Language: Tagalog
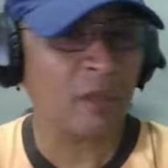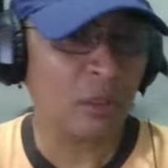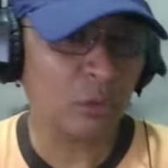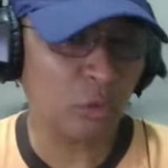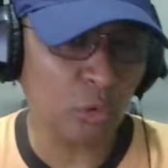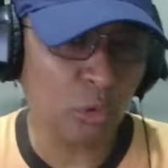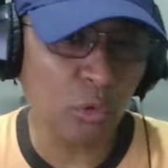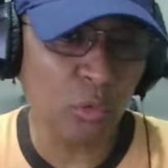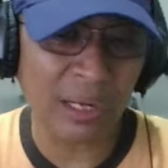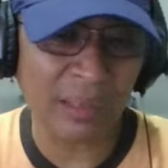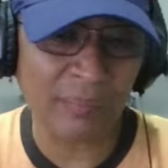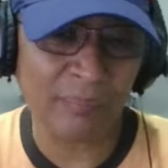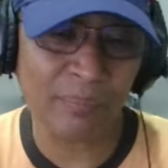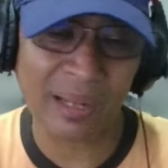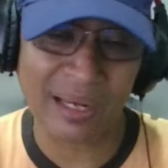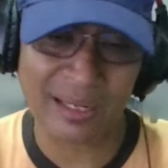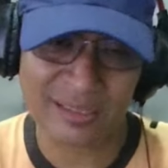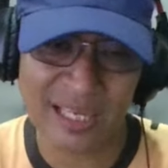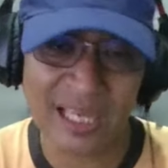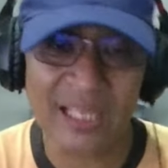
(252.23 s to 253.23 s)
to 1%,
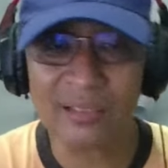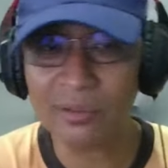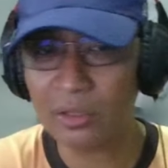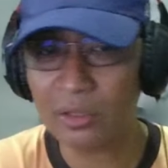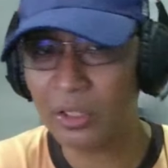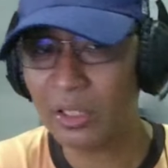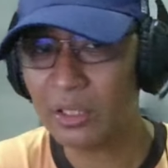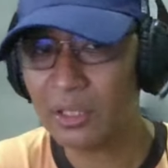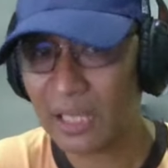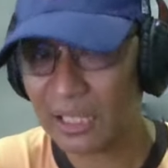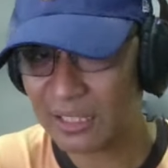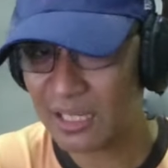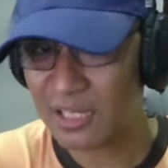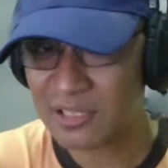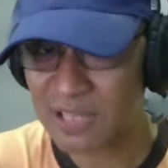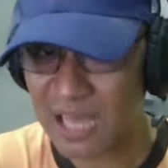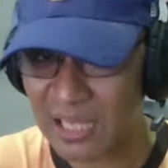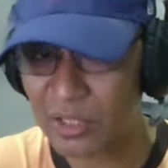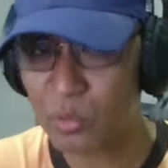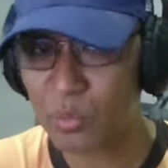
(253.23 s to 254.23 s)
no? Unless
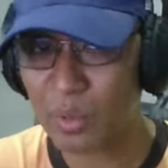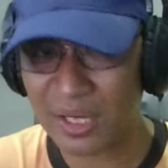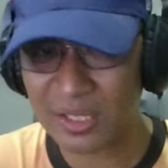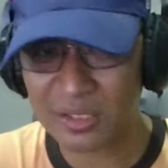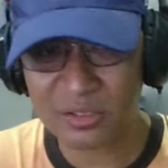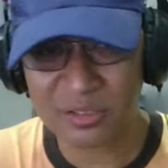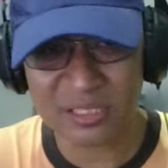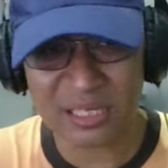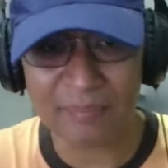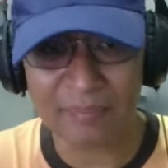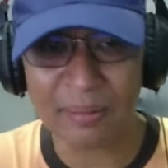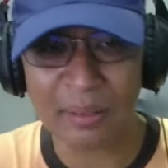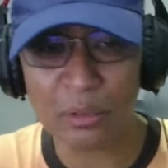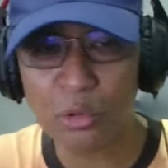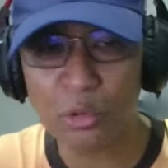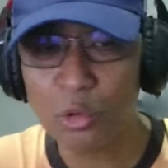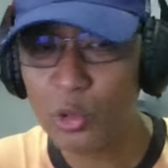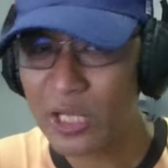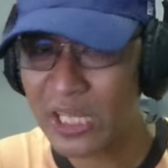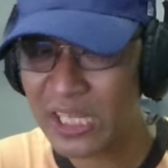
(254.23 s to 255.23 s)
otherwise
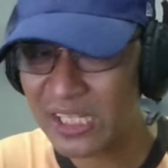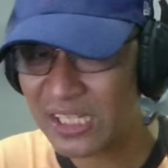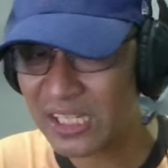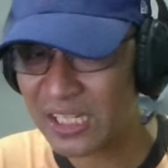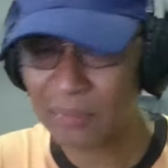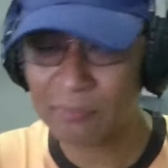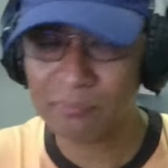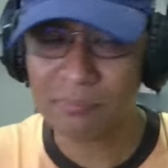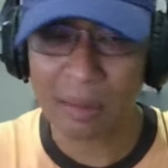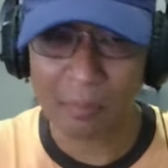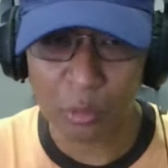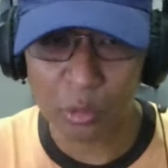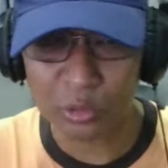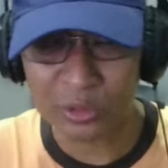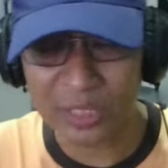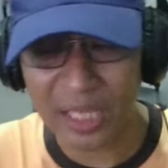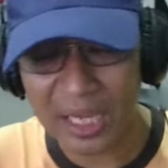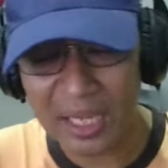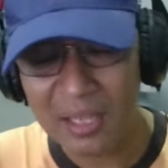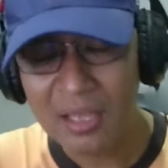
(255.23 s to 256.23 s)
trabahuin niya ng
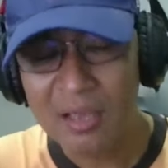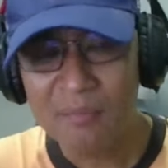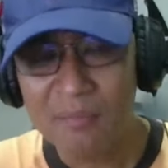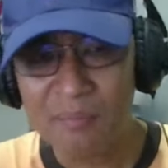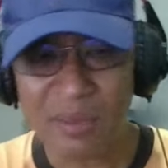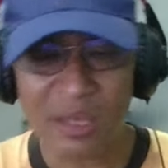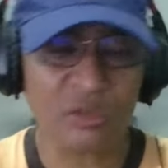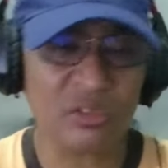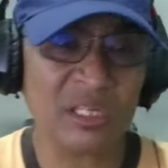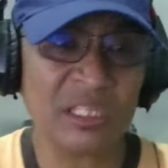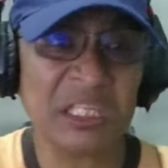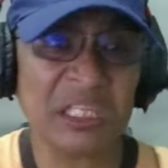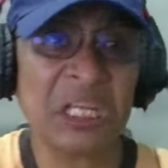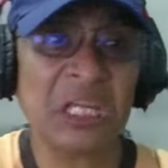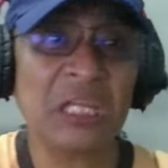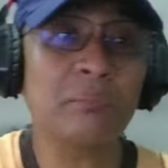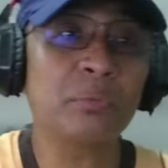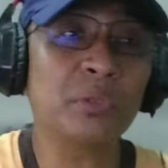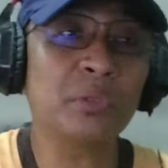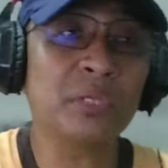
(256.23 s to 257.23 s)
mabuti. Pero sa
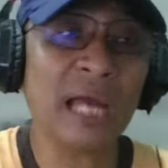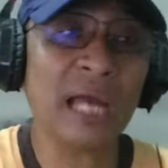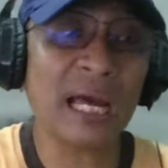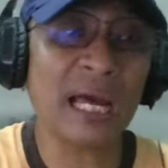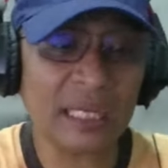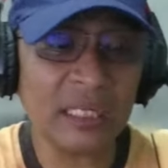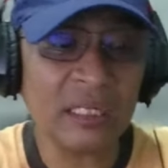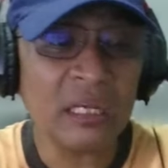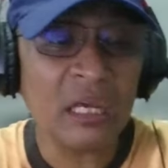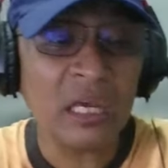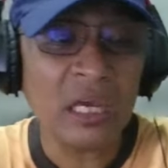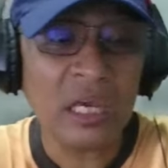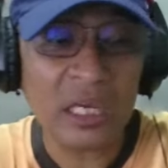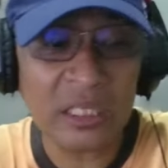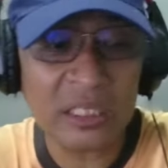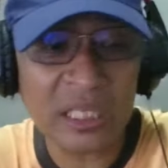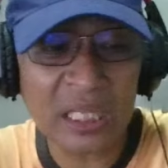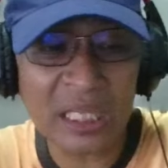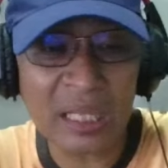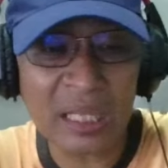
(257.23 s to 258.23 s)
tingin po natin,
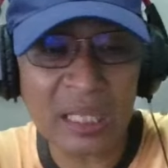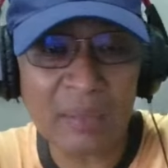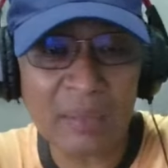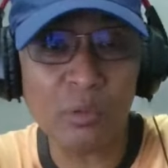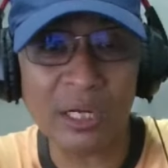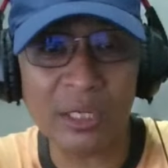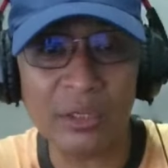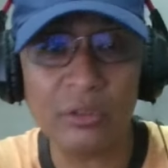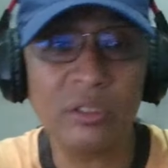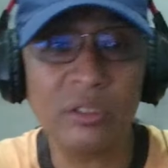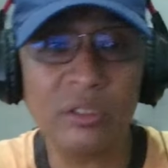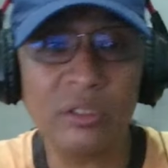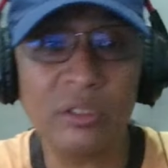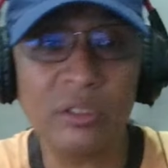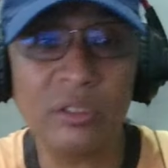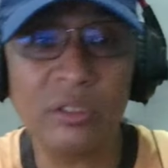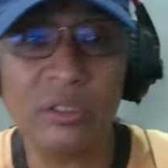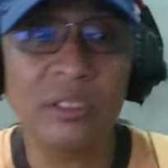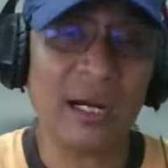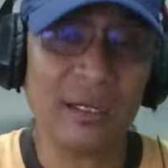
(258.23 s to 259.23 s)
hindi na po ganoon.
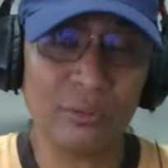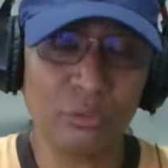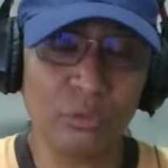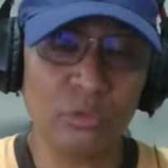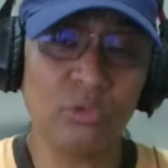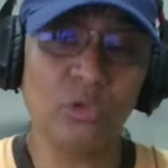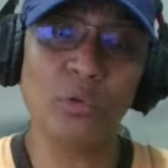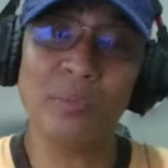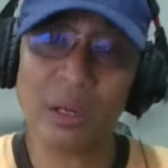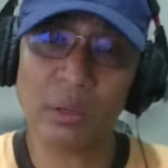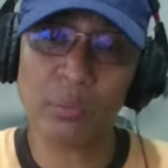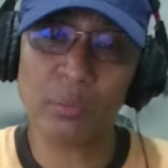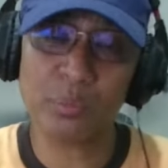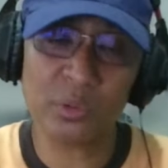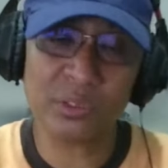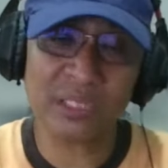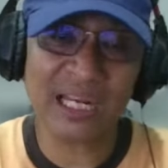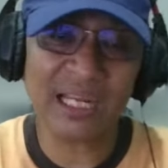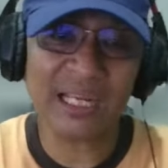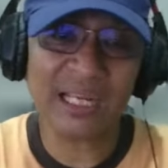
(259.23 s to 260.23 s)
Ang numero po
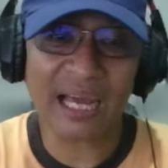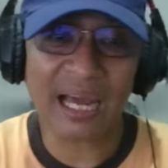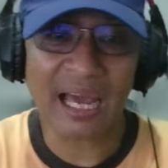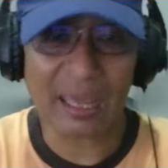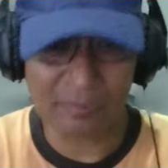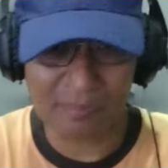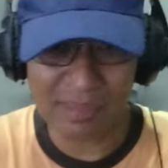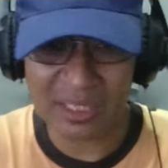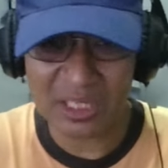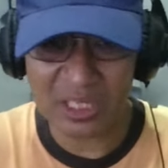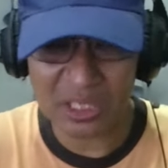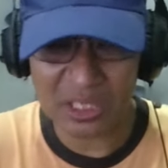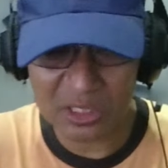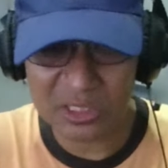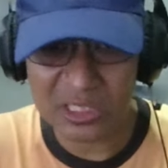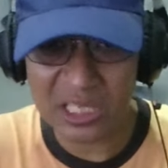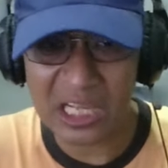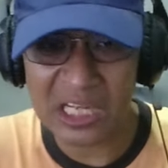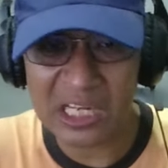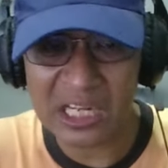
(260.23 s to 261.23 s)
talaga ay
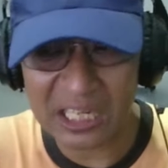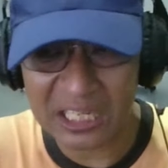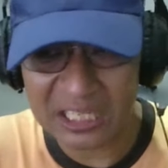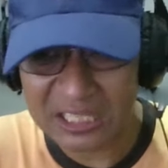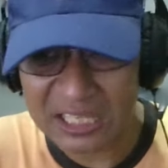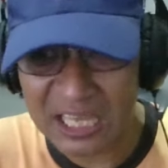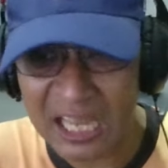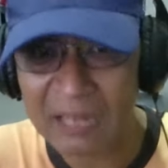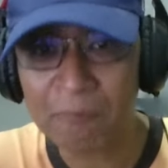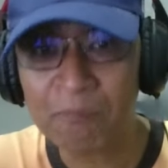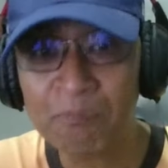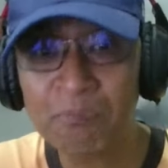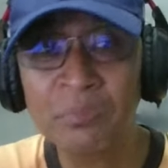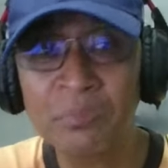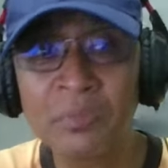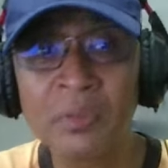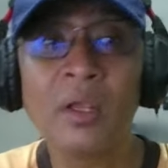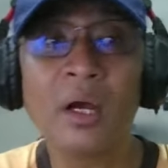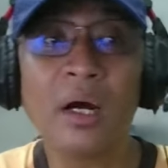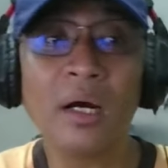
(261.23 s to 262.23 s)
mag-i-stay na ganyan,
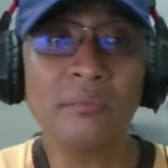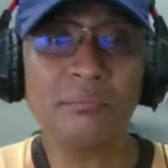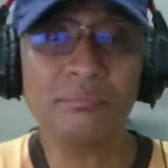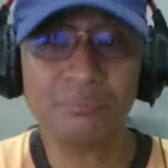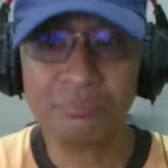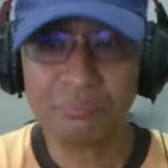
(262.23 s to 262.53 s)
no?